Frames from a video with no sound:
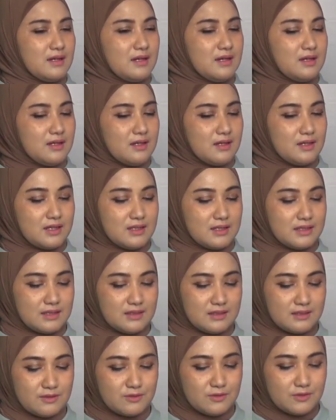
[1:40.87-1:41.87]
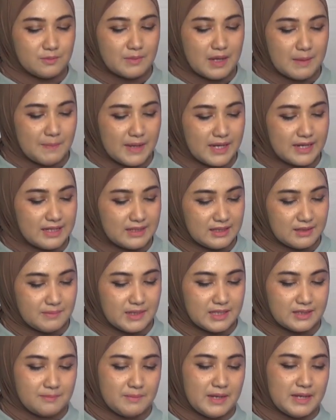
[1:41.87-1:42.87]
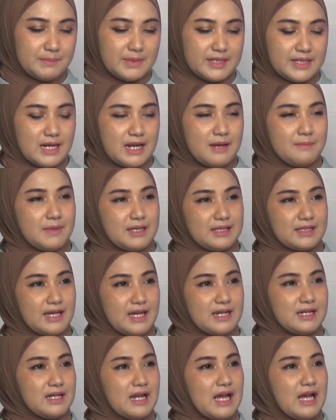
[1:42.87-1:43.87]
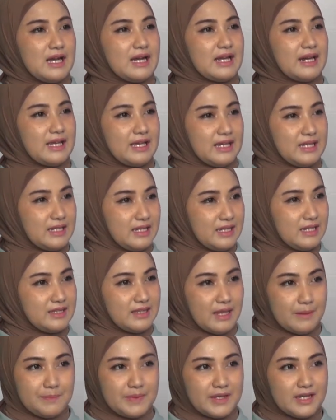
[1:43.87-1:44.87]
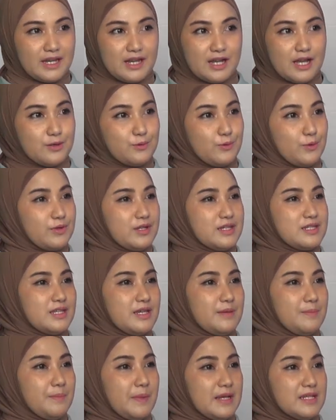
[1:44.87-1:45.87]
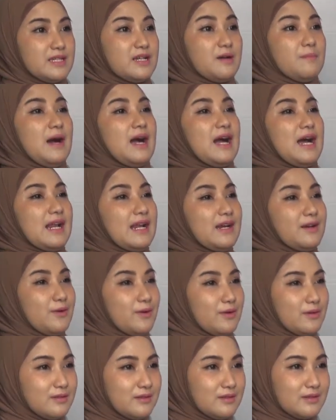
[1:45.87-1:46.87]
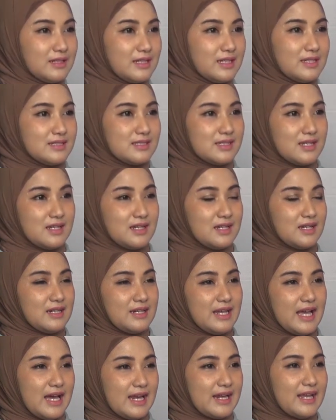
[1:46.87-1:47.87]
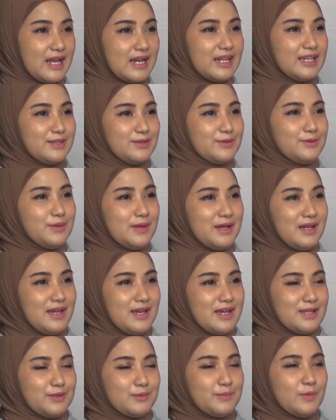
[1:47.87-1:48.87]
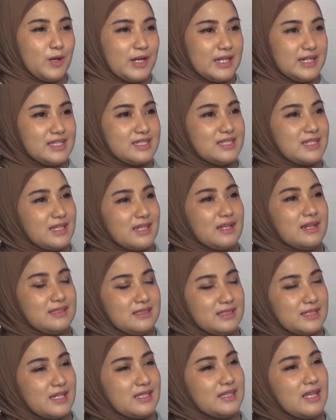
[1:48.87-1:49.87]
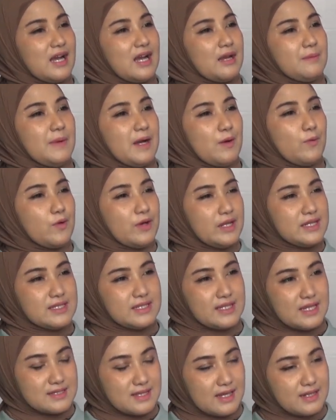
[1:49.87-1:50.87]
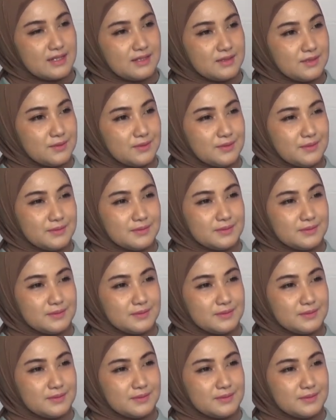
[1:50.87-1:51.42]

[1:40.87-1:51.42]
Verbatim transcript: Uh, Bapak dan teman-teman menyelamatkan anggrek ya. ini, tapi dengan kondisi pasti kebakaran dong ya. di, se, di areal itu. Ya. Itu boleh diceritakan Pak kondisinya saat itu?